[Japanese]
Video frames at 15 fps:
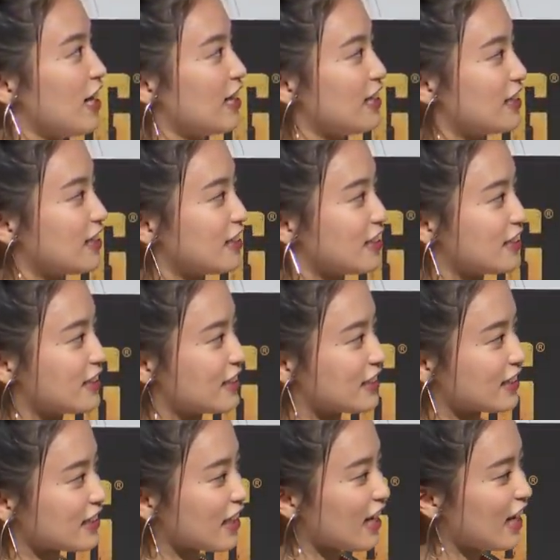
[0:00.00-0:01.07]
可愛いらし
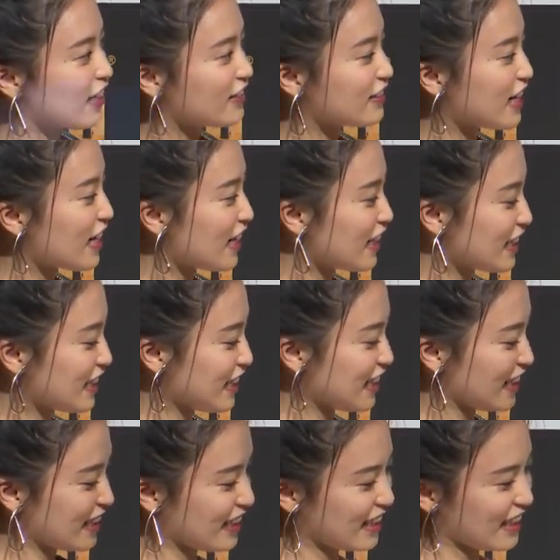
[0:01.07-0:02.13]
いケーキですね可
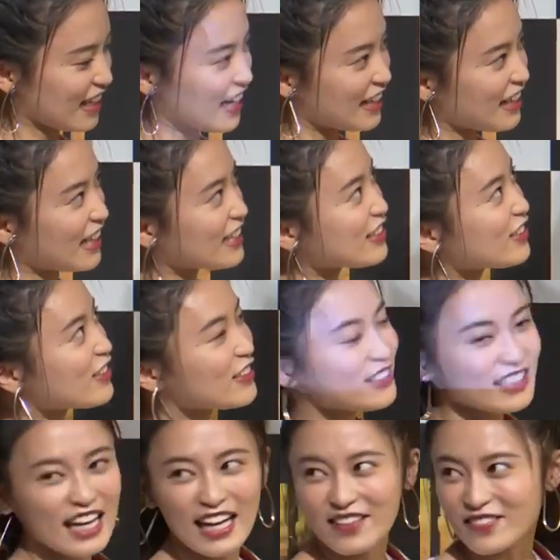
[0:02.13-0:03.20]
愛いありがとうご
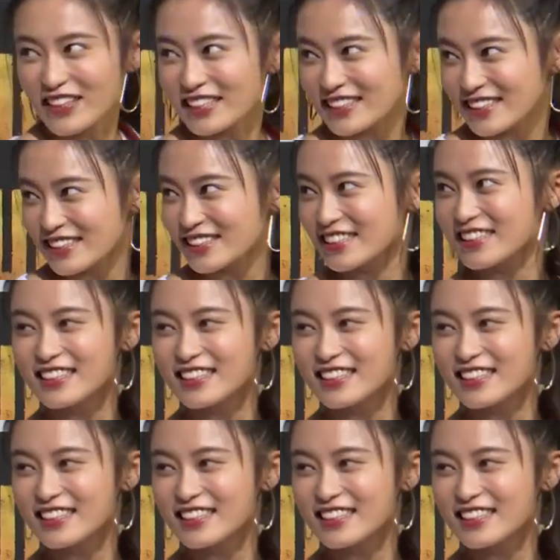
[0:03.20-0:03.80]
ざいます